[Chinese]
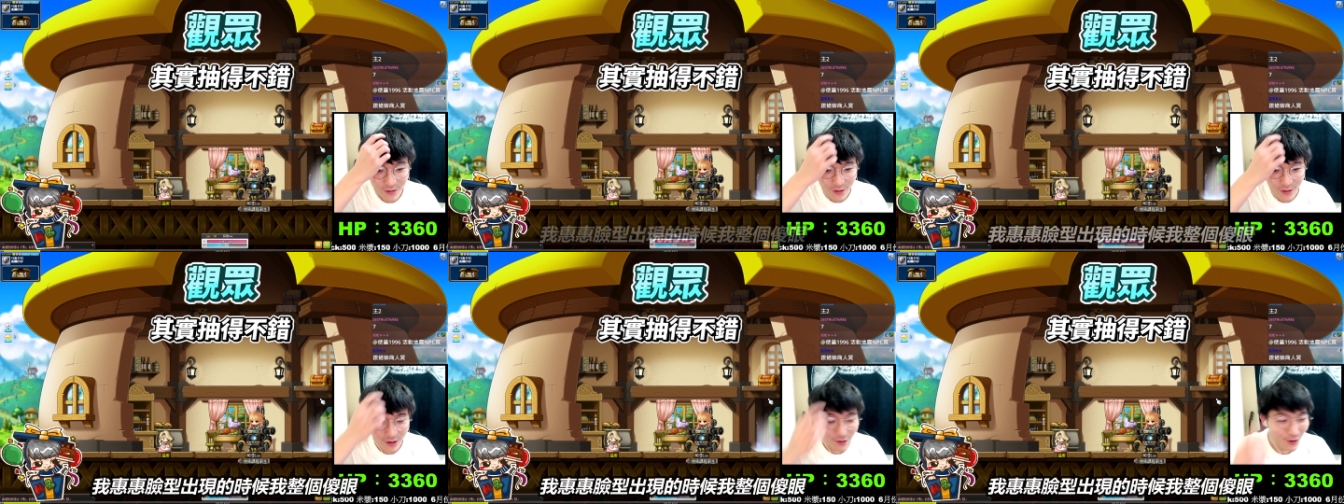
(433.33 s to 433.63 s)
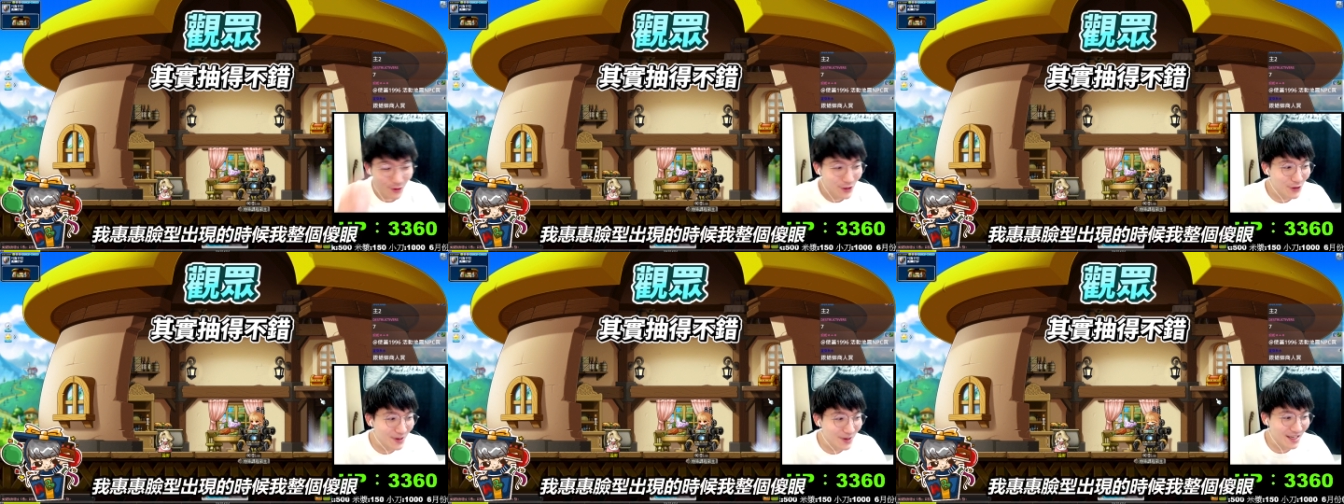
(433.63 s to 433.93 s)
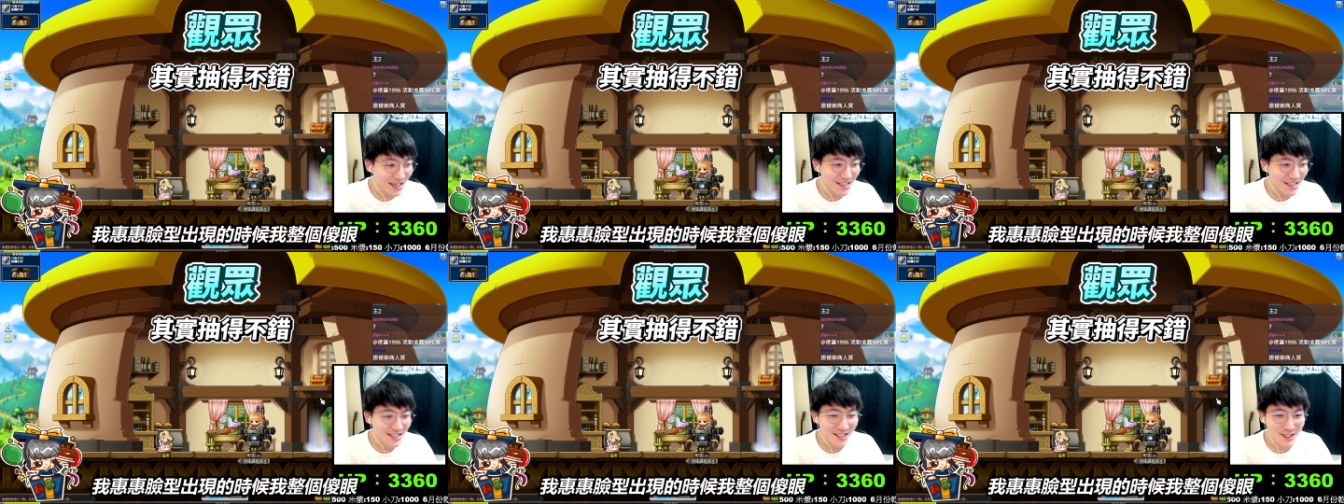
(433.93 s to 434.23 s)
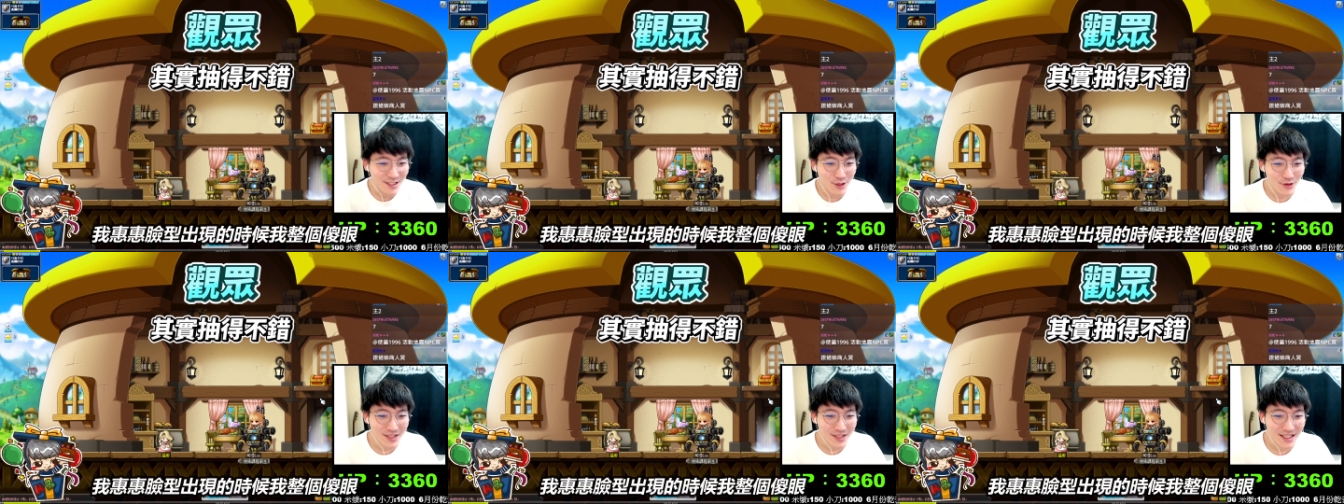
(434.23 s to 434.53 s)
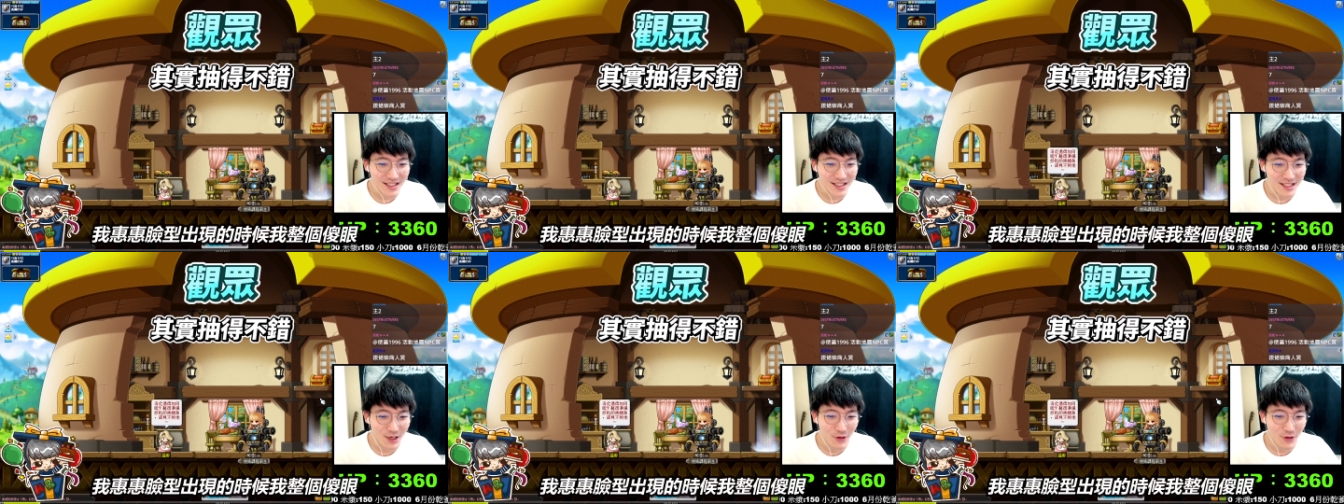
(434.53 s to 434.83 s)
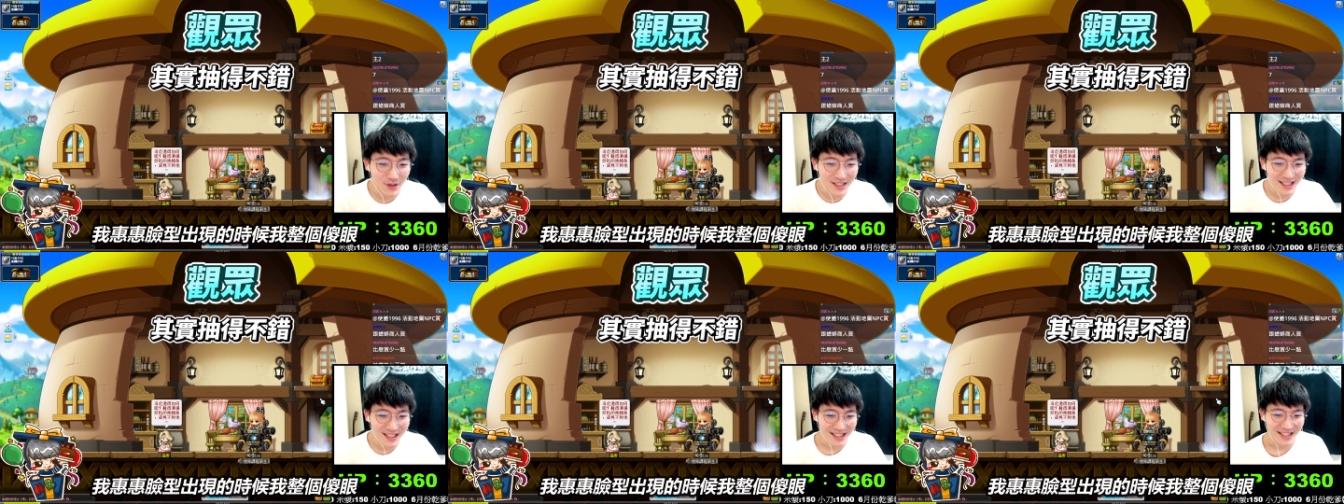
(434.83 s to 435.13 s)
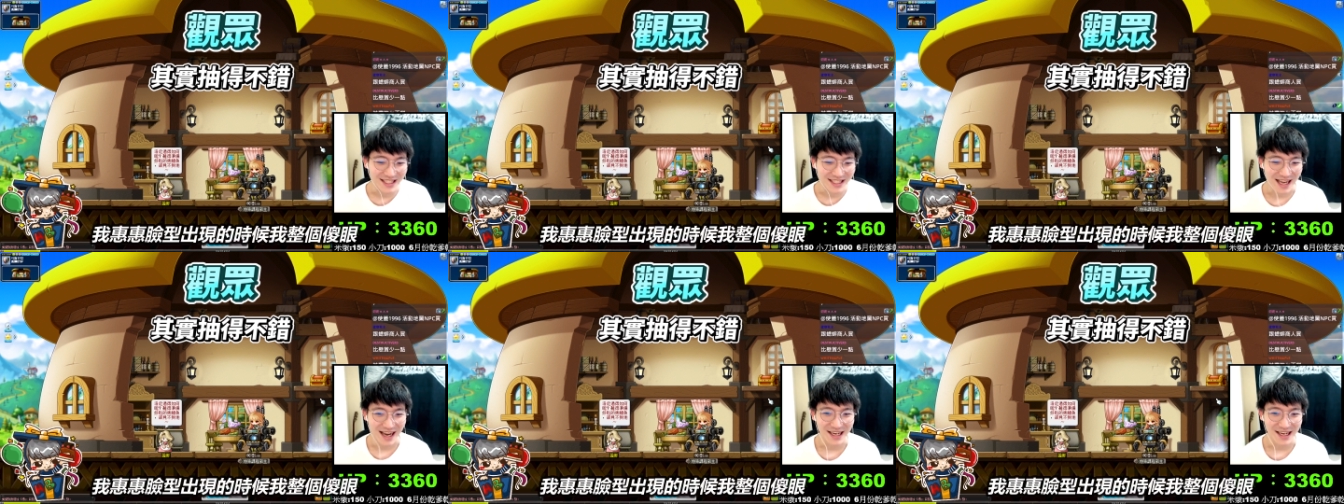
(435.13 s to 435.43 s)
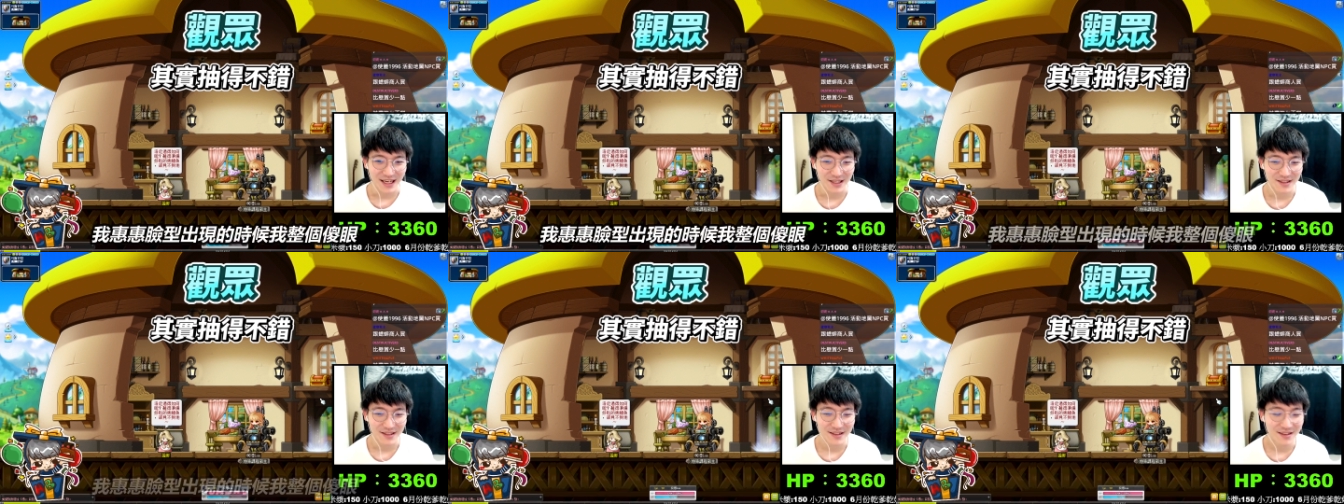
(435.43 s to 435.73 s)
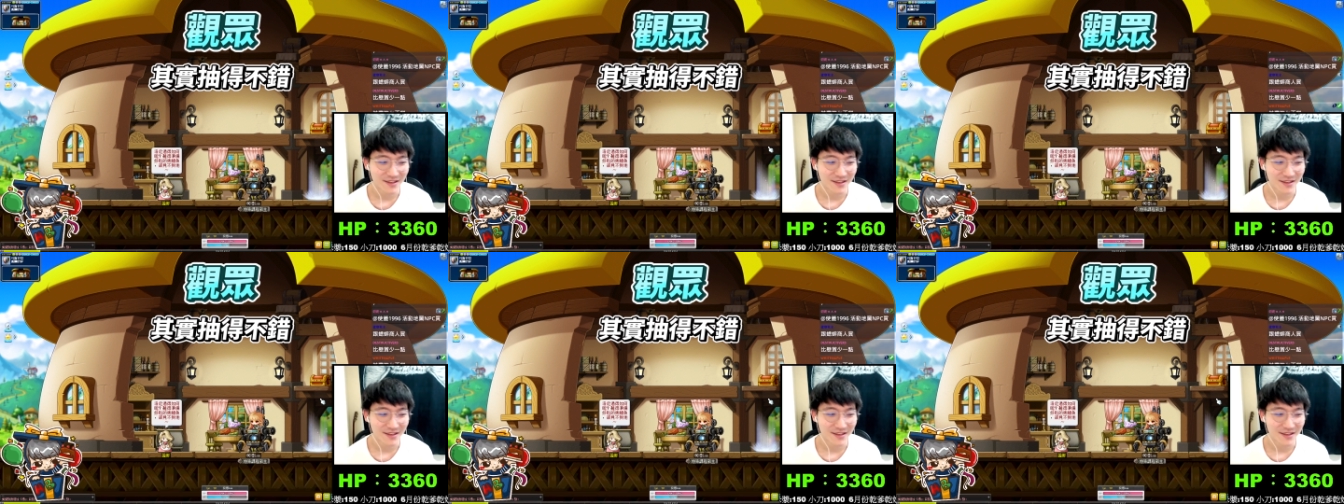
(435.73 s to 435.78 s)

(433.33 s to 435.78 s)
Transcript: 我慧慧典型出现的时候，我整个傻眼。